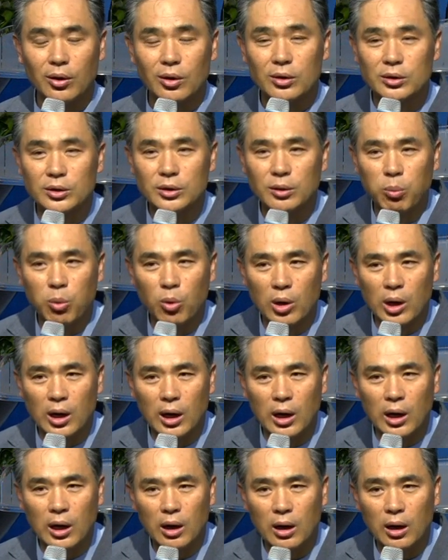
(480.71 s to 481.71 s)
근데
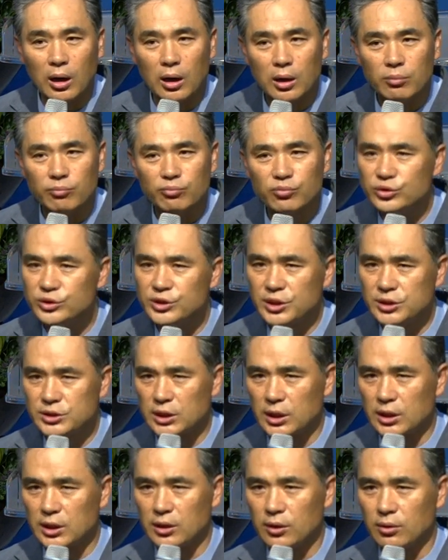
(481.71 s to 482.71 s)
뭔가 문제
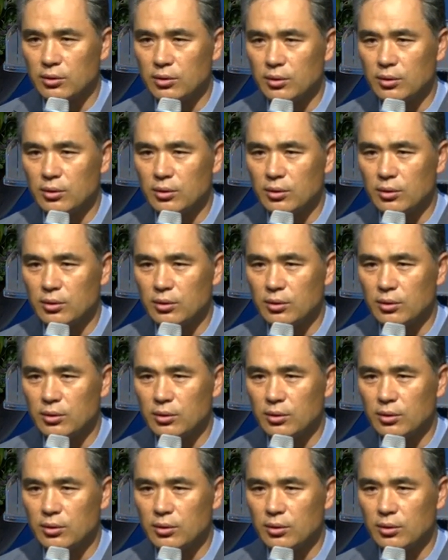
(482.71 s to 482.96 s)
있지 않아요?